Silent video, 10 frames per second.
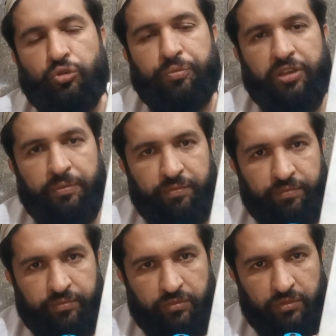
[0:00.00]
सुप्रीम
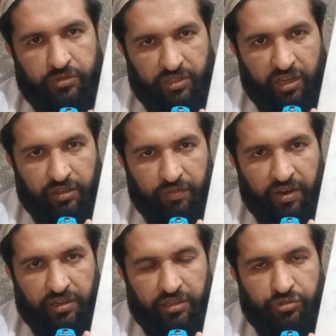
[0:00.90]
ज़्यारत
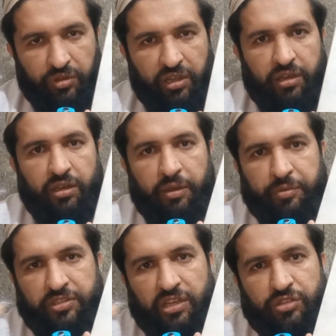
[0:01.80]
वाइट की जो है ना
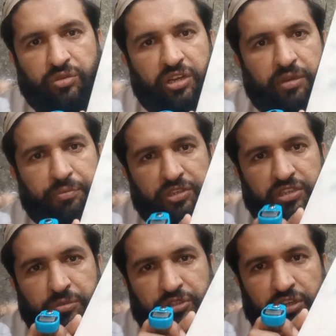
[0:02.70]
आपके साथ जो है ना
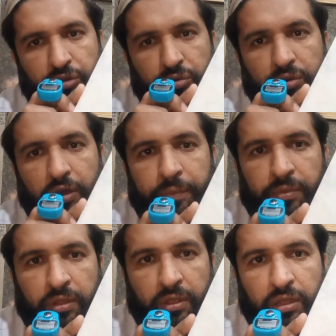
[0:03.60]
पिक्चर भी शेयर करूँगा
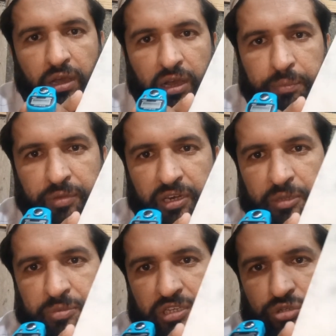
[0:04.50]
आप
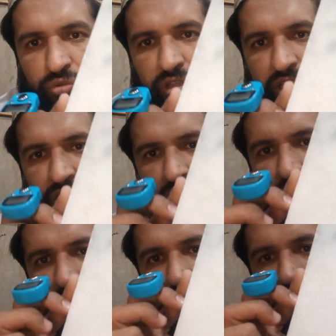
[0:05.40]
करीब से इसको देख
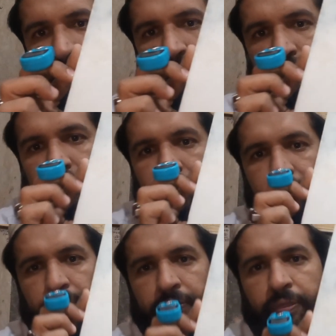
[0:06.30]
सकते हैं ठीक है
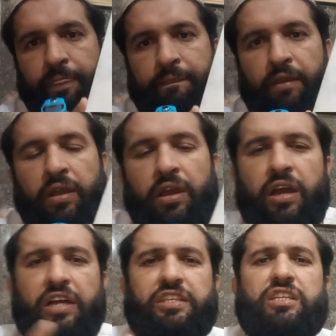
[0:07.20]

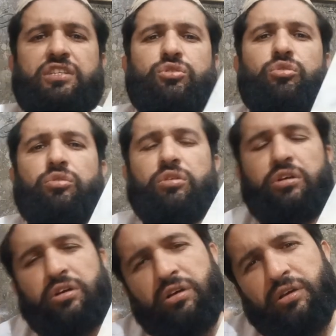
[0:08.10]
अच्छा
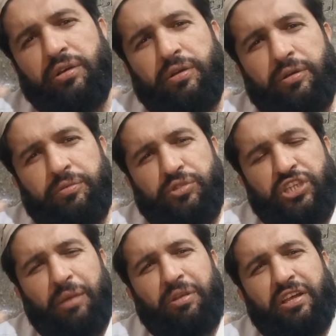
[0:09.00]
इसको
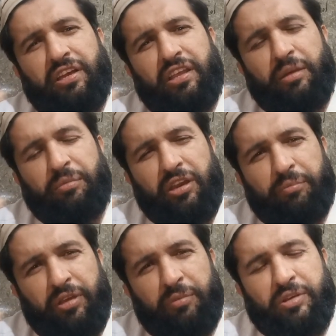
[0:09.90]
शामिल करने का मेरा
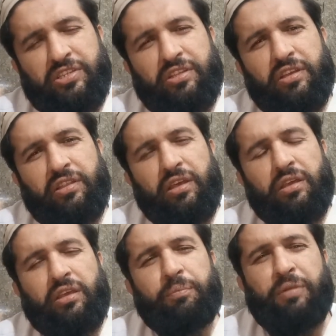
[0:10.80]
मेन मकसद ये था
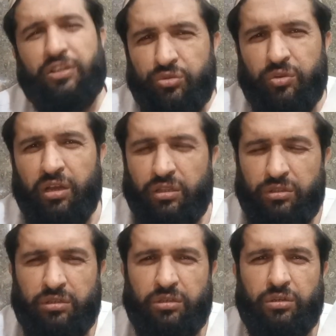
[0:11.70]
कि
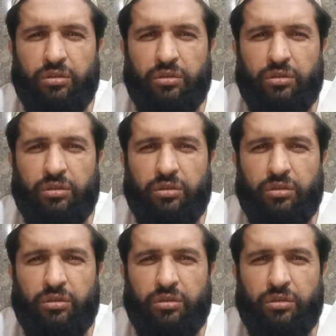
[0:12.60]
बाज़ात